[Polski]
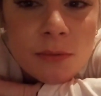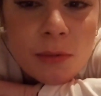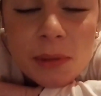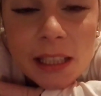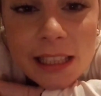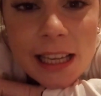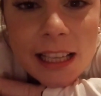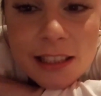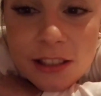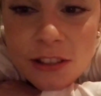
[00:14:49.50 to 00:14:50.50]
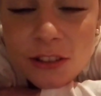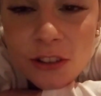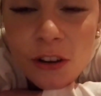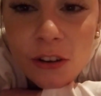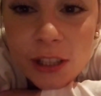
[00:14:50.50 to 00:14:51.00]
żeby mnie zachęcić
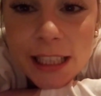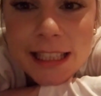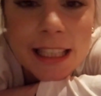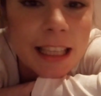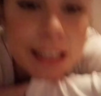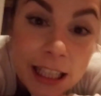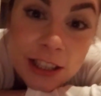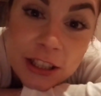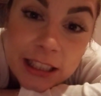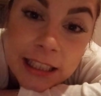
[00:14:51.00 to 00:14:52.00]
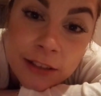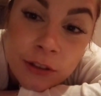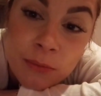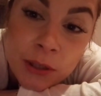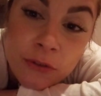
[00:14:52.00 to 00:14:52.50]
do kręcenia dalszych takich
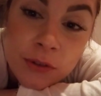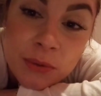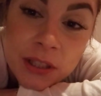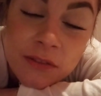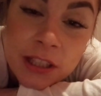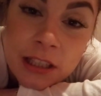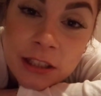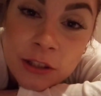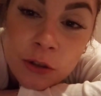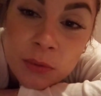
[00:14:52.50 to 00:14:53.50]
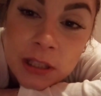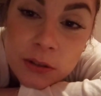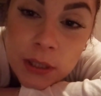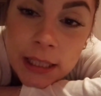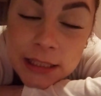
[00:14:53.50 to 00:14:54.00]
filmików, żebyście wiedzieli, co u mnie
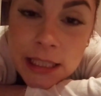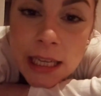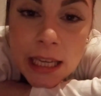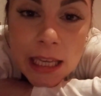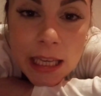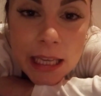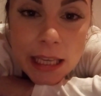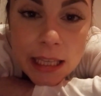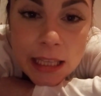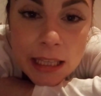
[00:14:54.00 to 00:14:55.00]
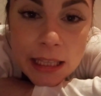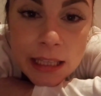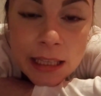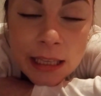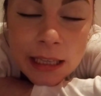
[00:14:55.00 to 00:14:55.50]
słychać. Yy,
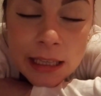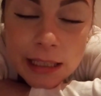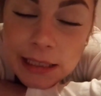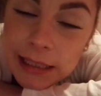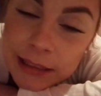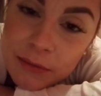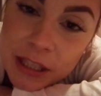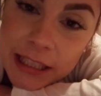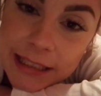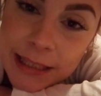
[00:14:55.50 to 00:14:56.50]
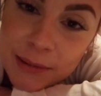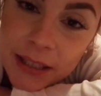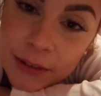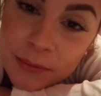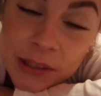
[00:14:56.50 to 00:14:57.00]
a tymczasem
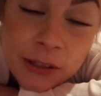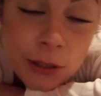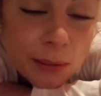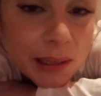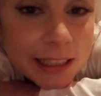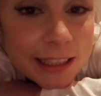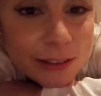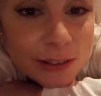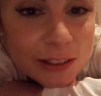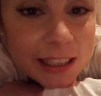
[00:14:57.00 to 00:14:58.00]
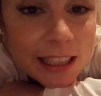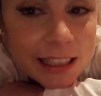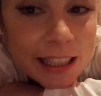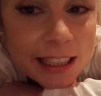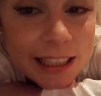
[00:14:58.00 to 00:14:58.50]
ja Wam dziękuję bardzo za
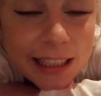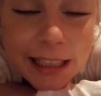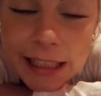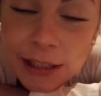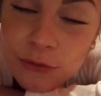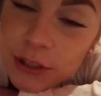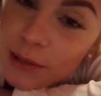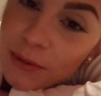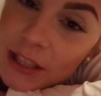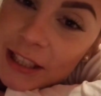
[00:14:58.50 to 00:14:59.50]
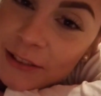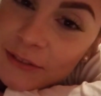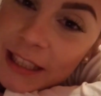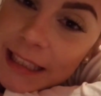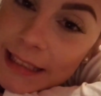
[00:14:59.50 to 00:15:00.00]
oglądanie i widzimy się
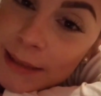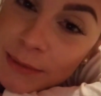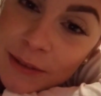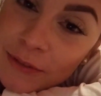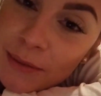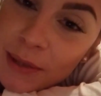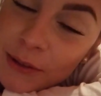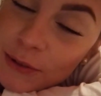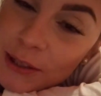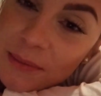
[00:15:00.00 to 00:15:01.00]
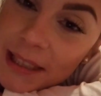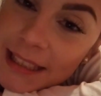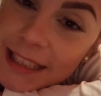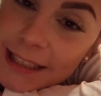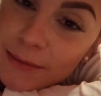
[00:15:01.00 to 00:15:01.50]
w następnym filmiku.
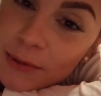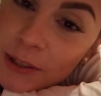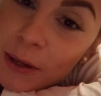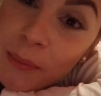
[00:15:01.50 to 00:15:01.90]
Trzymajcie się cieplutko,